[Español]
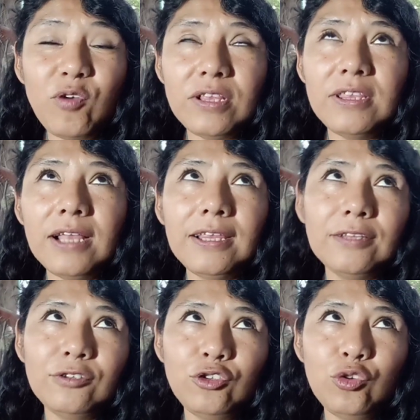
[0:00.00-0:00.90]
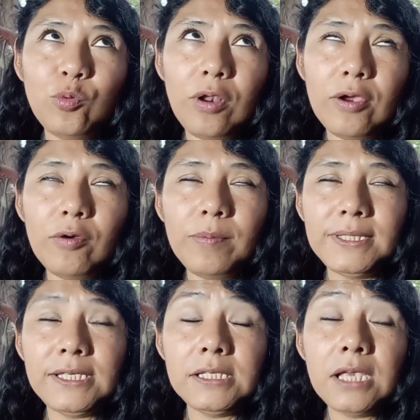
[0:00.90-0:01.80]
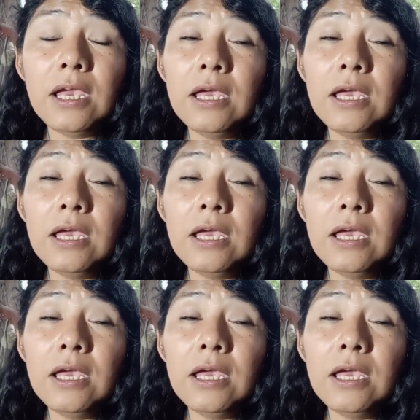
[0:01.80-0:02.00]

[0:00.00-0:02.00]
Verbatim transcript: cuenta, tanto subo luego a veces